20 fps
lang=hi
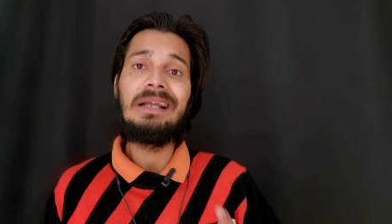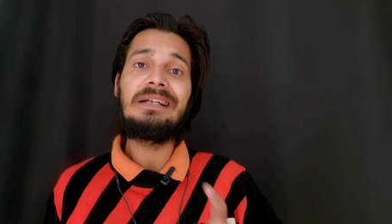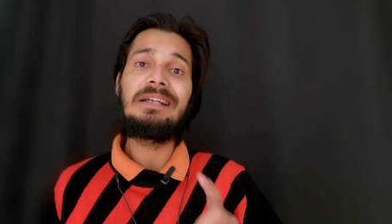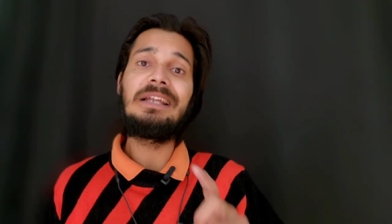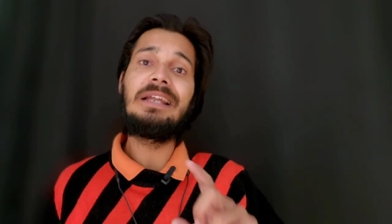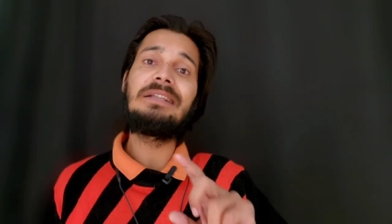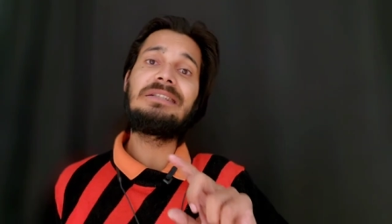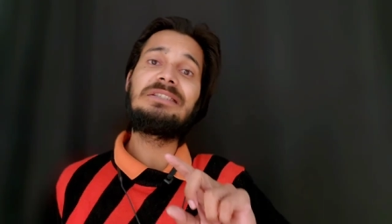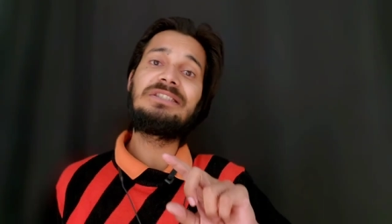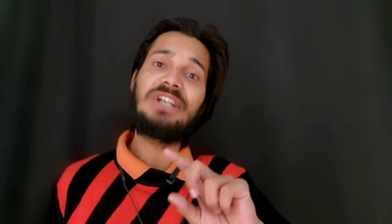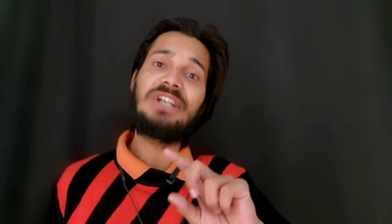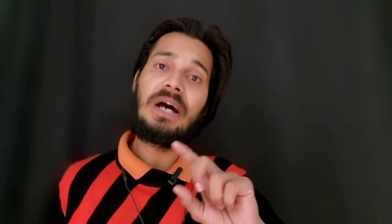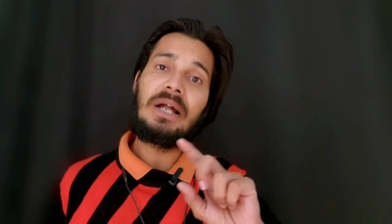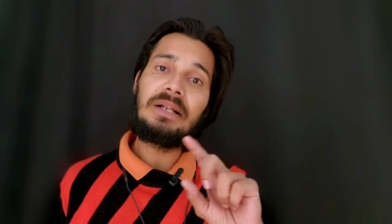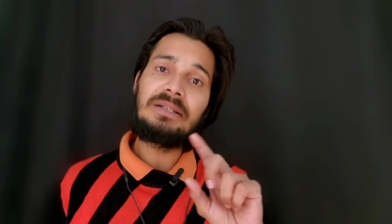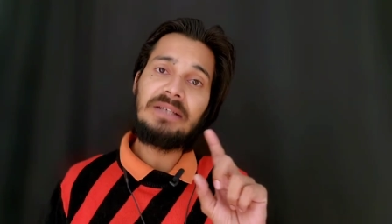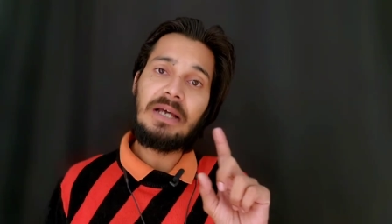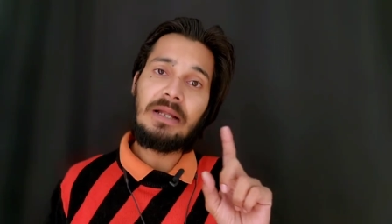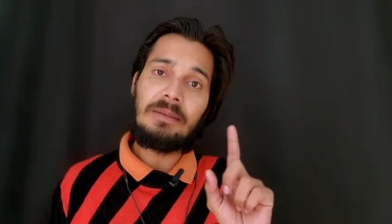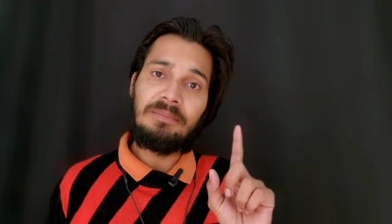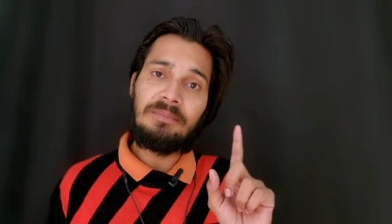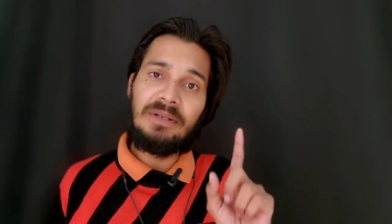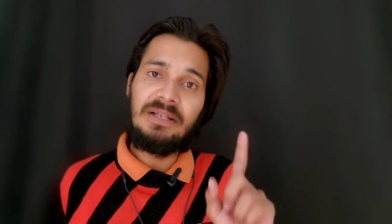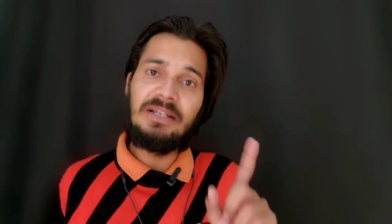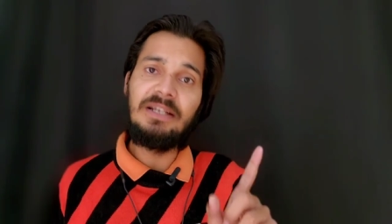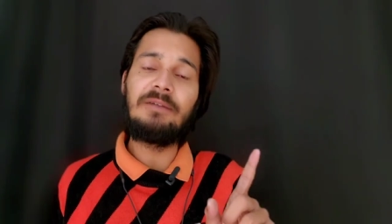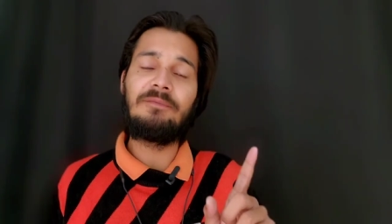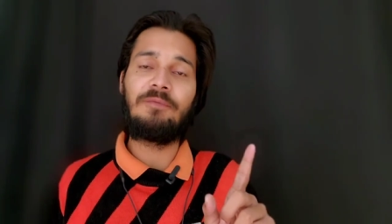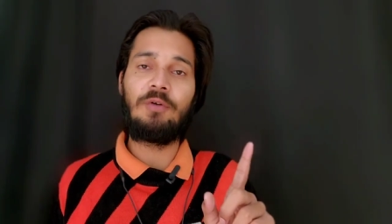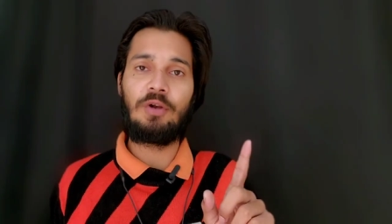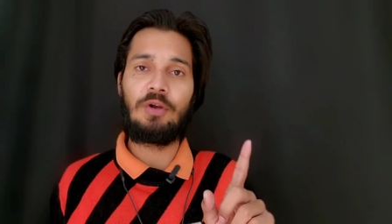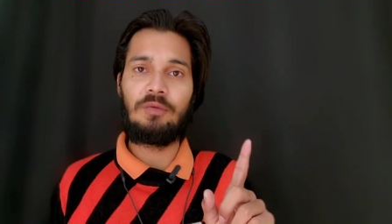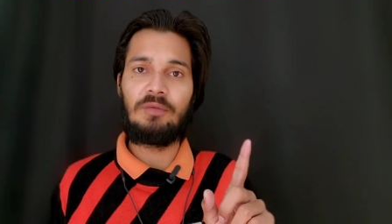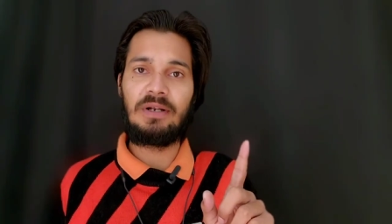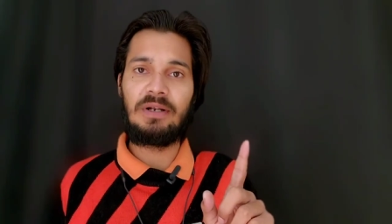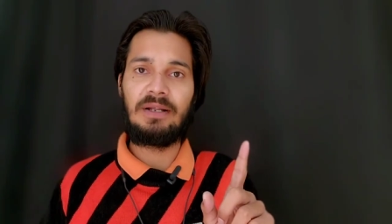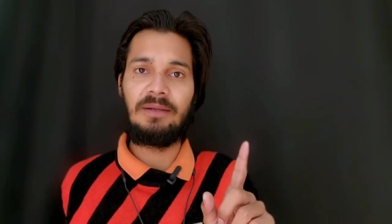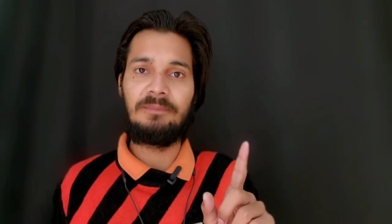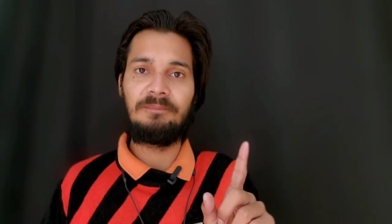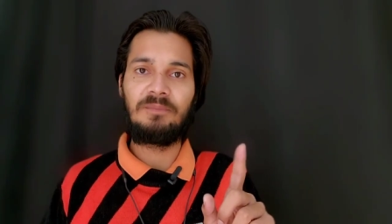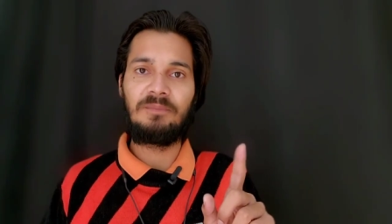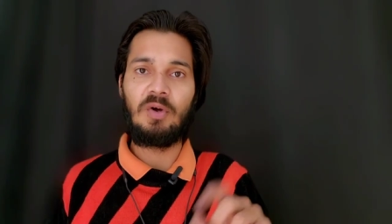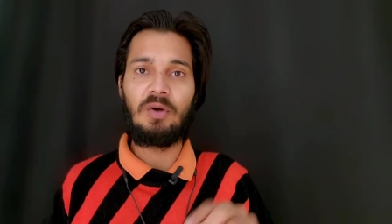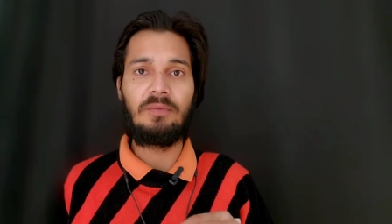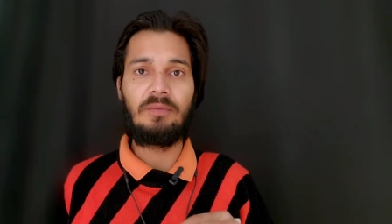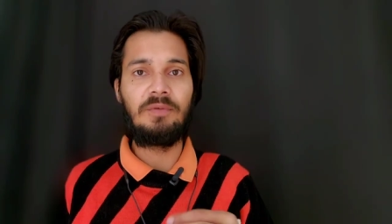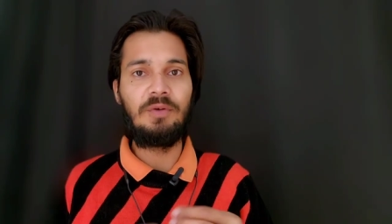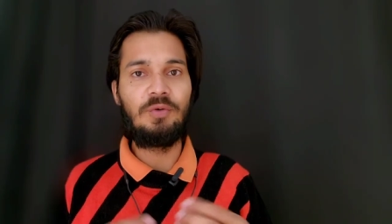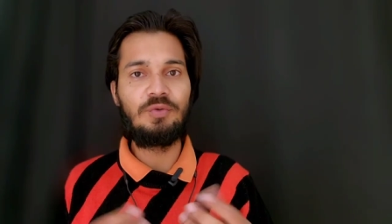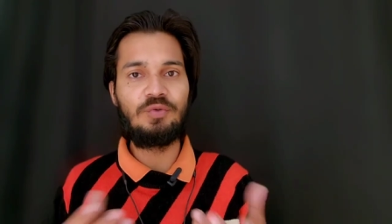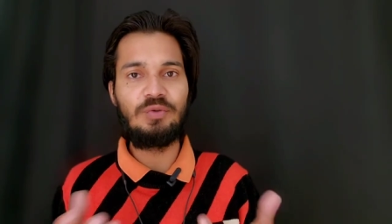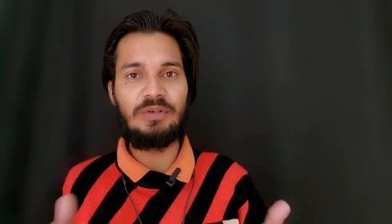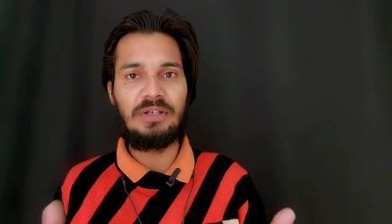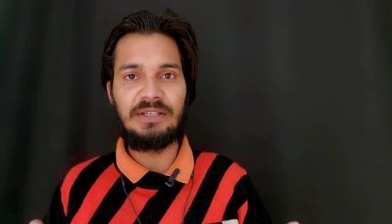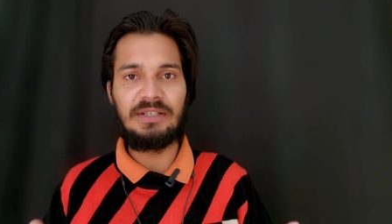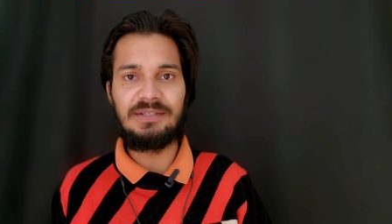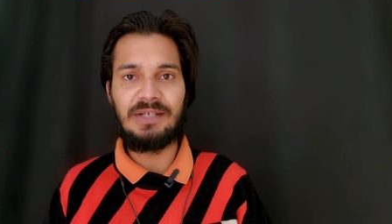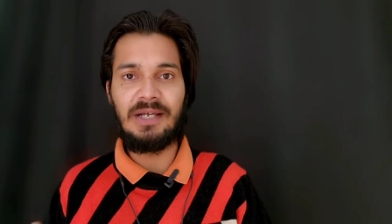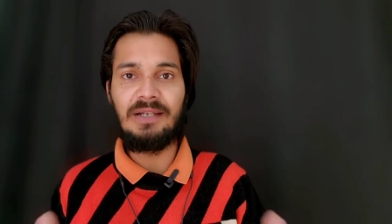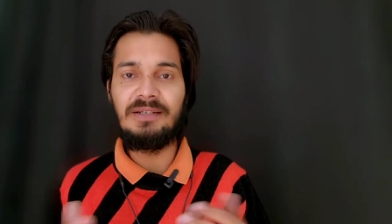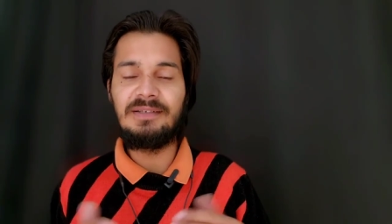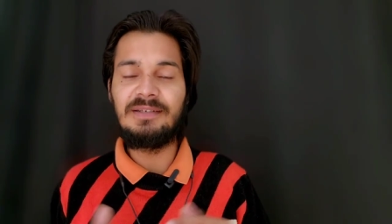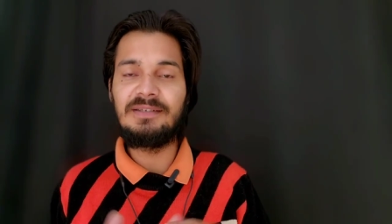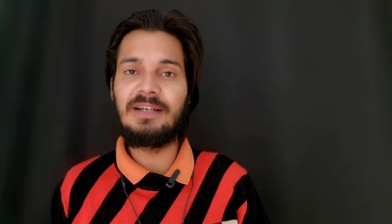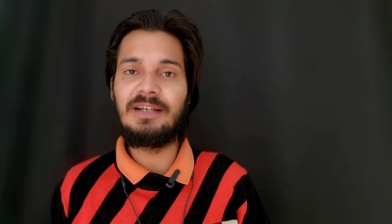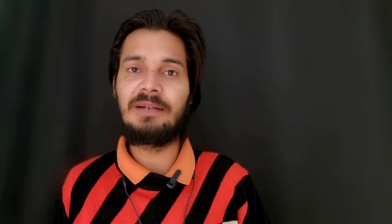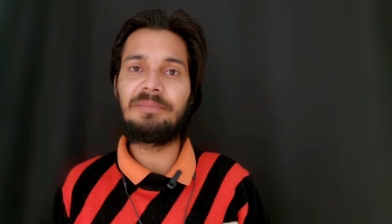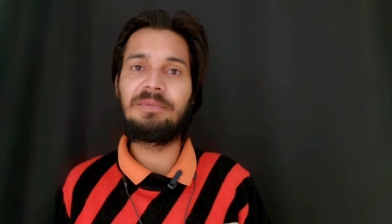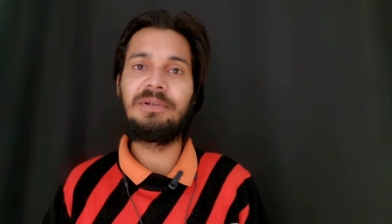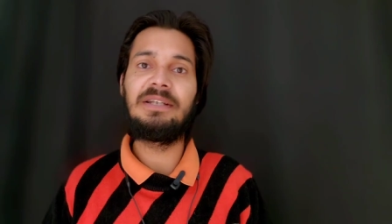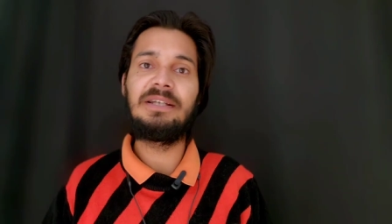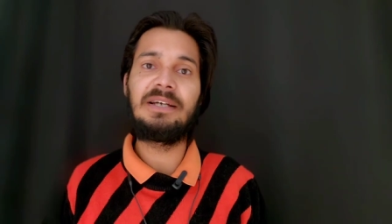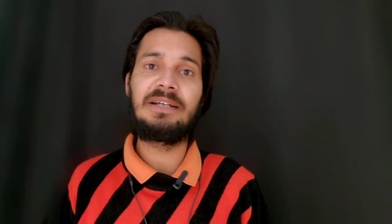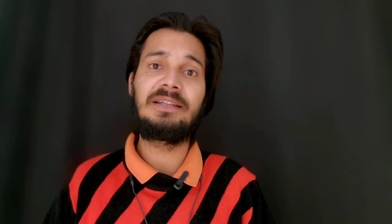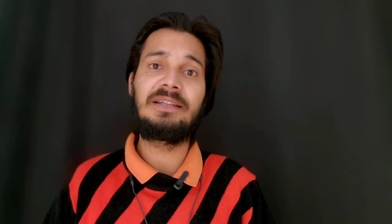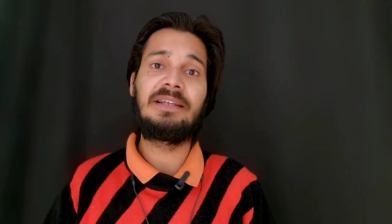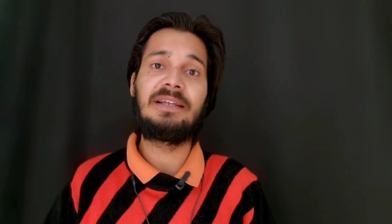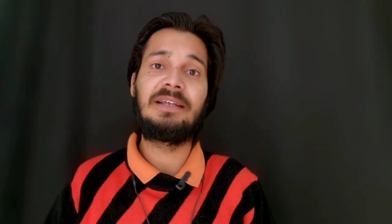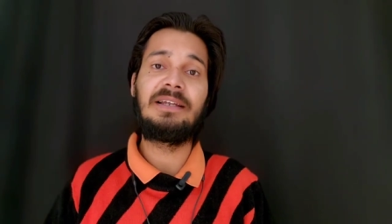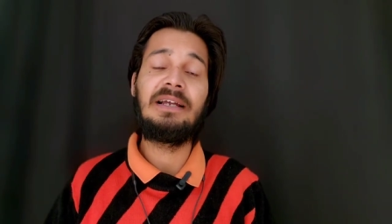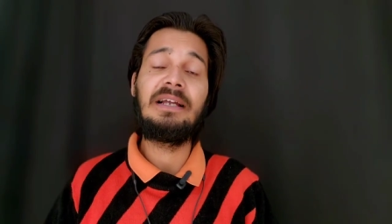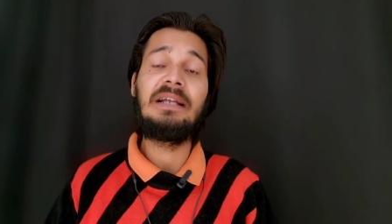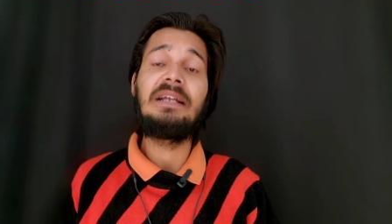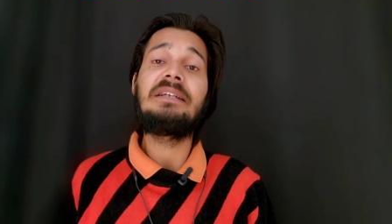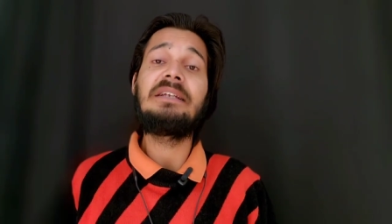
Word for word: कि चार चार मिलियन फॉलोवर है और व्यूज उनके चालीस हजार भी नहीं आते हैं